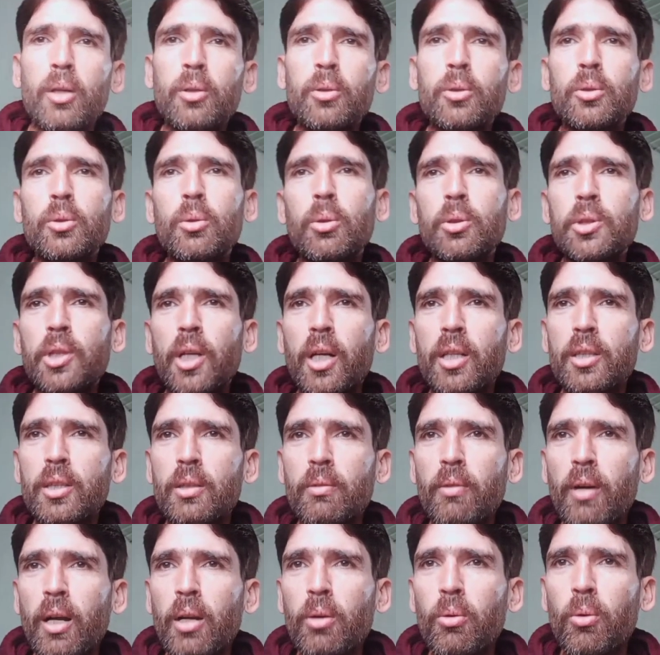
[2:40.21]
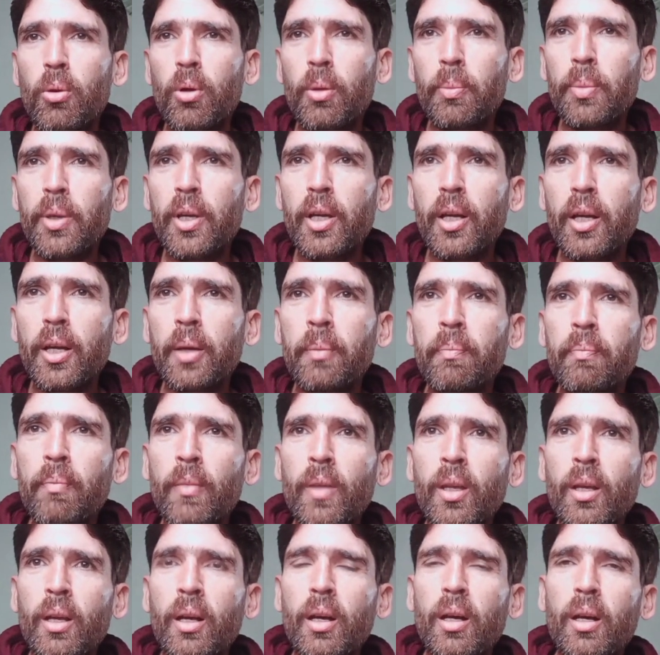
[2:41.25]
कुछ दो चार सवाल और भी हैं
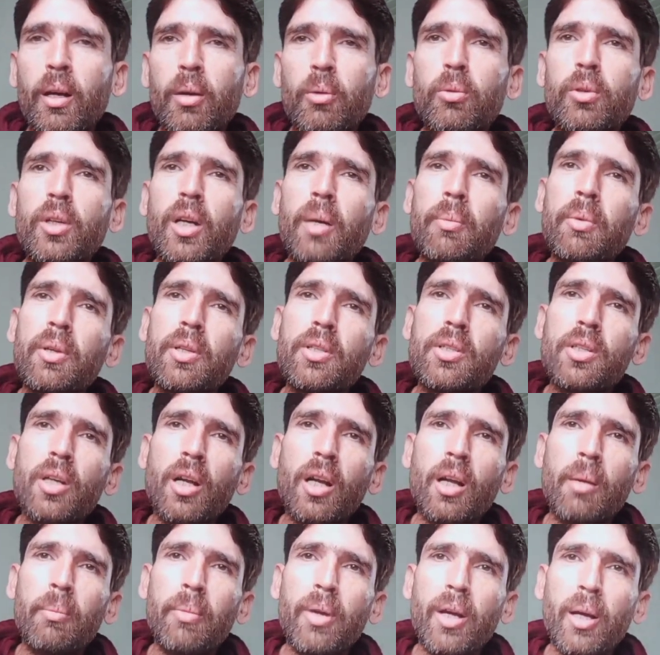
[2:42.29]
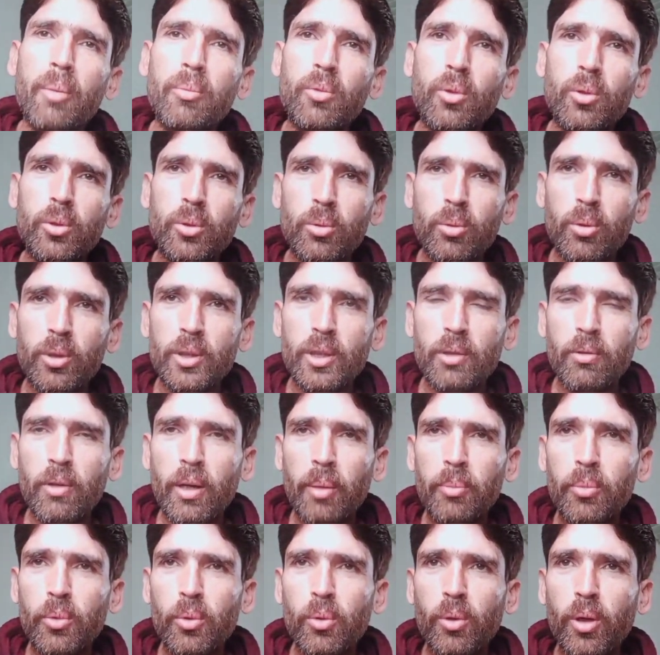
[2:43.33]
उनका भी इन मैं आप दोस्तों को
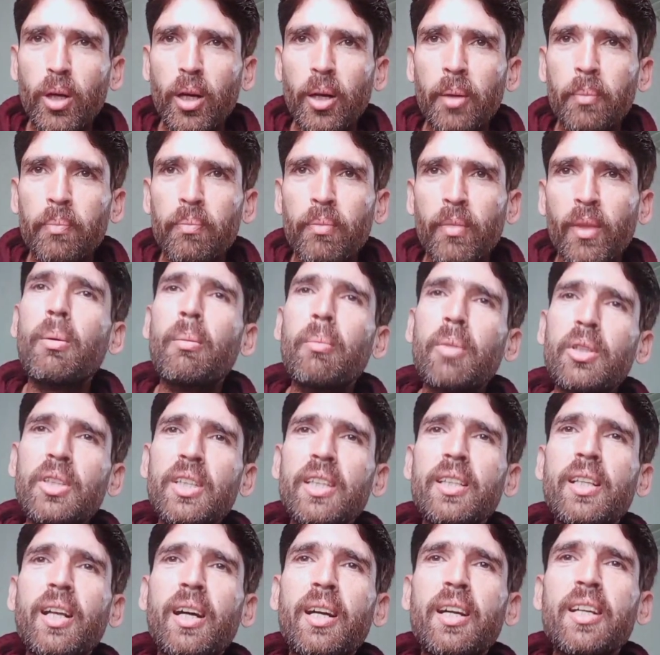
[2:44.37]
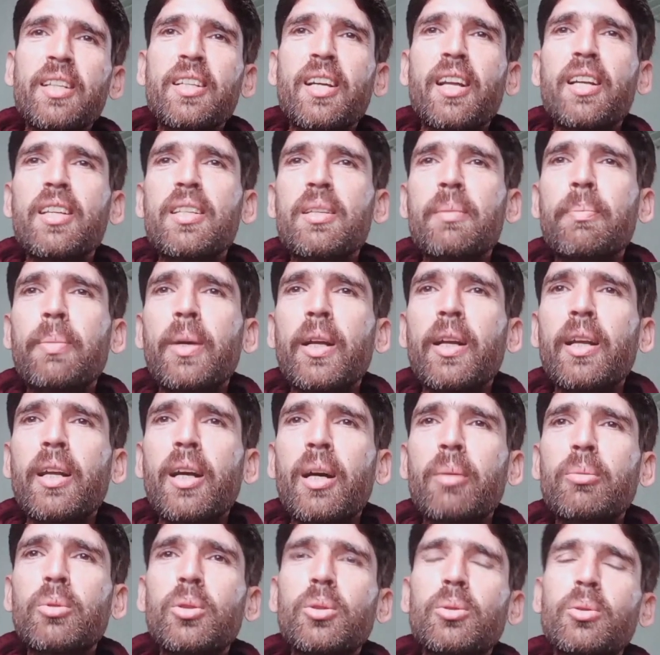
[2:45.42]
जवाब दूँगा मज़ीद आगे जाने से पहले
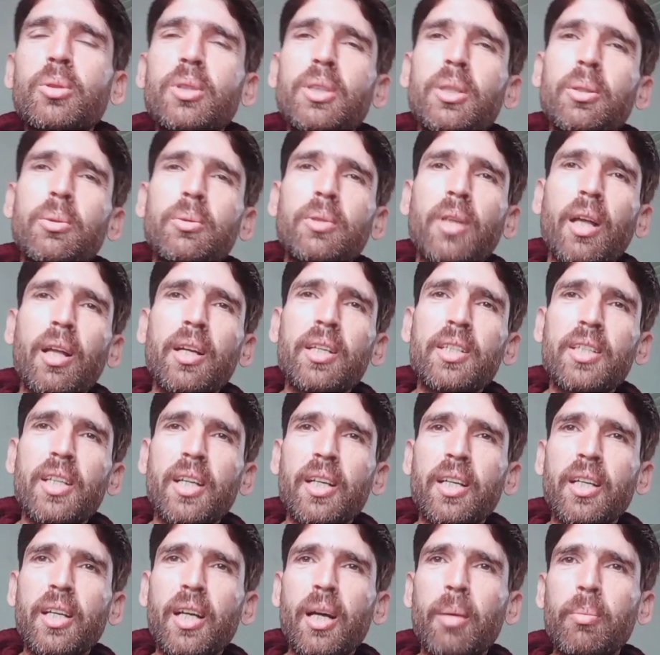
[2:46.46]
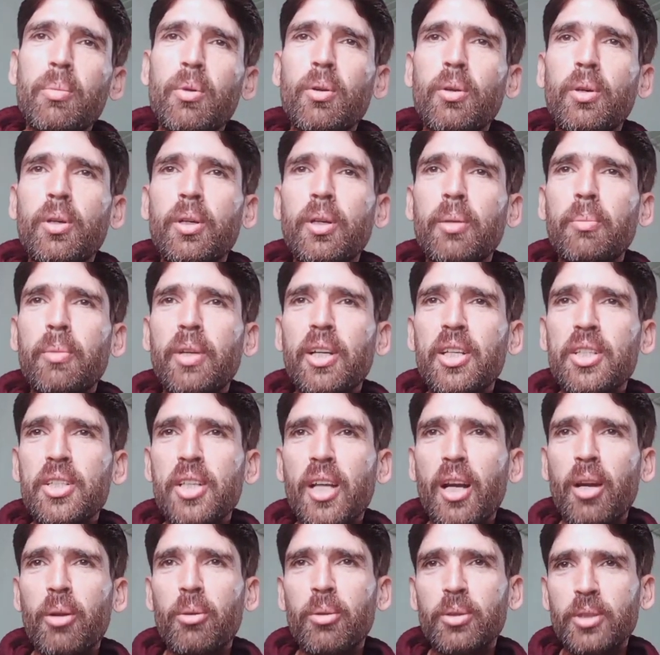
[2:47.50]
आप दोस्तों से गुजारिश है कि आप लोग मेरे
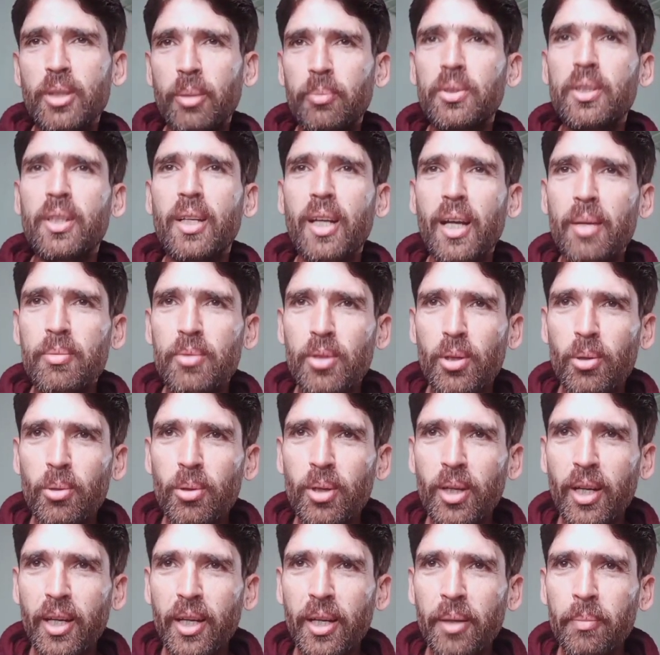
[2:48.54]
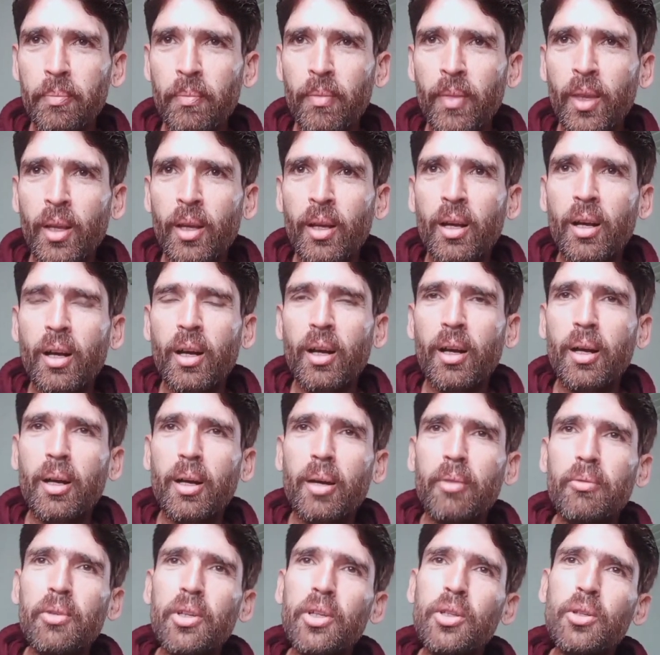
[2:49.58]
चैनल को सब्सक्राइब ज़रूर करें
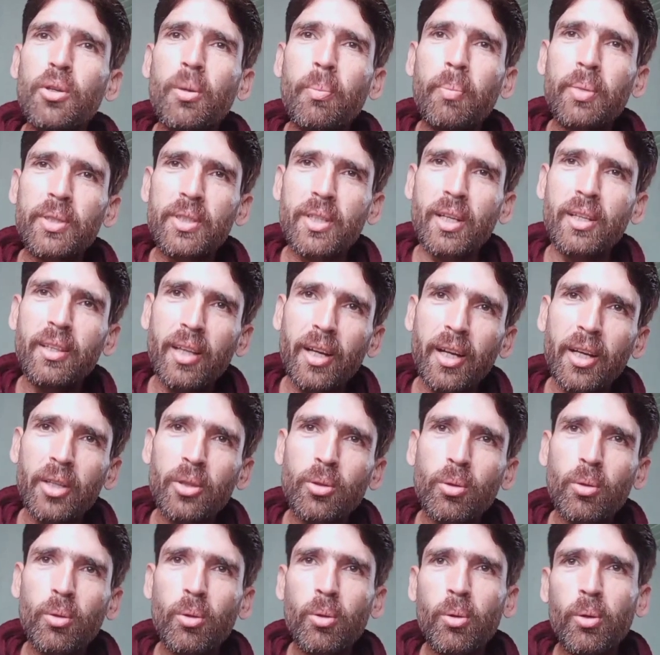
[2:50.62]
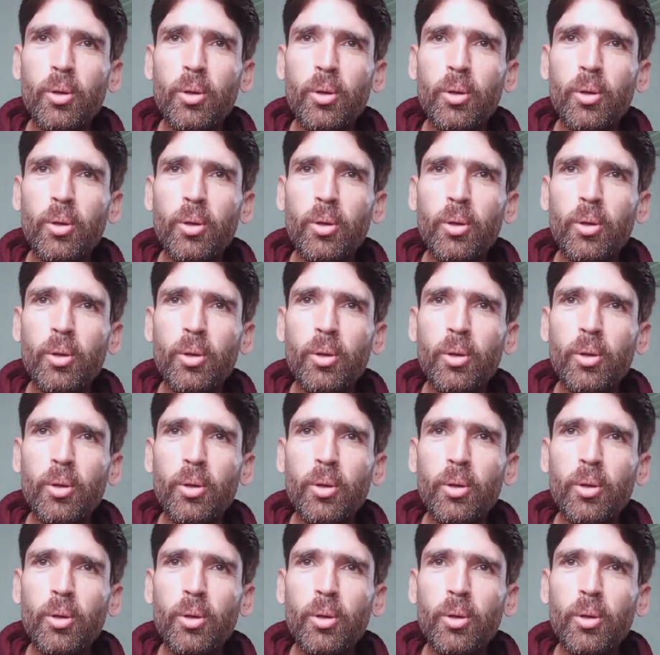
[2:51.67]
आ, वीडियो पसंद आए तो